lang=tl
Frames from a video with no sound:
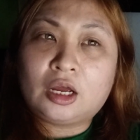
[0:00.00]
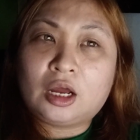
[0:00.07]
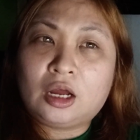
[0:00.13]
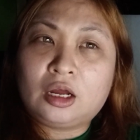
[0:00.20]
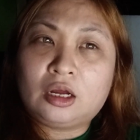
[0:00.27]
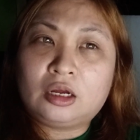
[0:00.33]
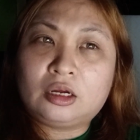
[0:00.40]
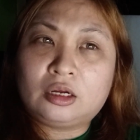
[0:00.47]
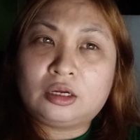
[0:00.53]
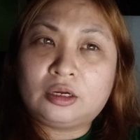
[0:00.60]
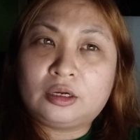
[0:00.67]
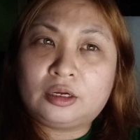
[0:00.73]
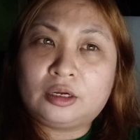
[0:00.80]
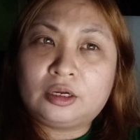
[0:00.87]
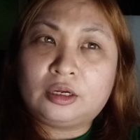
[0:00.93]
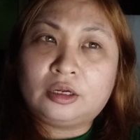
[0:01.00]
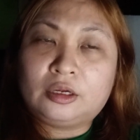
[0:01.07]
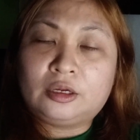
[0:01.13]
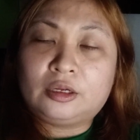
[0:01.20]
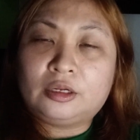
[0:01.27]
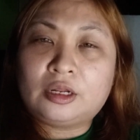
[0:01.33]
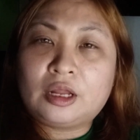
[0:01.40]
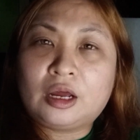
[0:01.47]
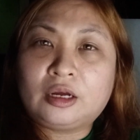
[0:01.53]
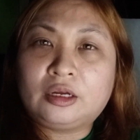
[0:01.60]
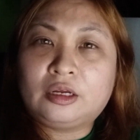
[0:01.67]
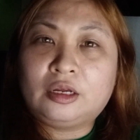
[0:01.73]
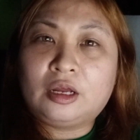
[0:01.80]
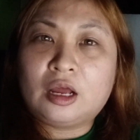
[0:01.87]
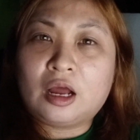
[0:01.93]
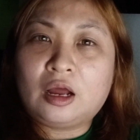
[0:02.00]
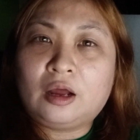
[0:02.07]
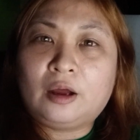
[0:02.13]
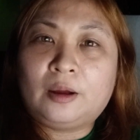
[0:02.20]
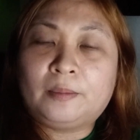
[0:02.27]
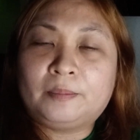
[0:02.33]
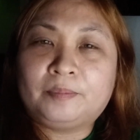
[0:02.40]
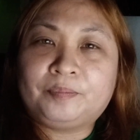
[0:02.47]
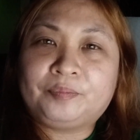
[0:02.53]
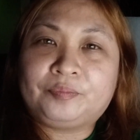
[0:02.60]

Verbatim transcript: uh, nag um,